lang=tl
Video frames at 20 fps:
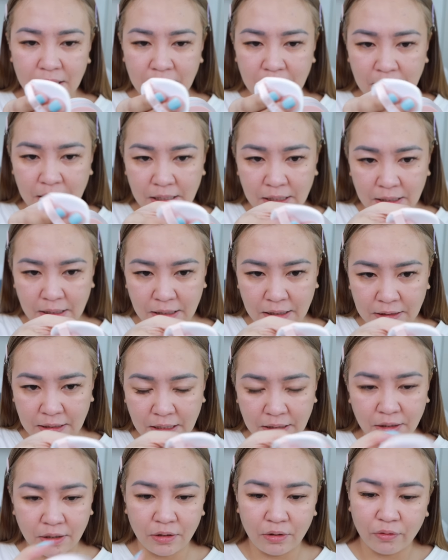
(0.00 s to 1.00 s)
Tanggalin lang
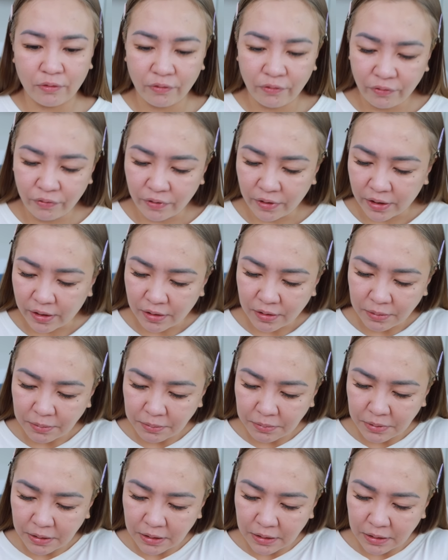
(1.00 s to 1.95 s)
natin yung film.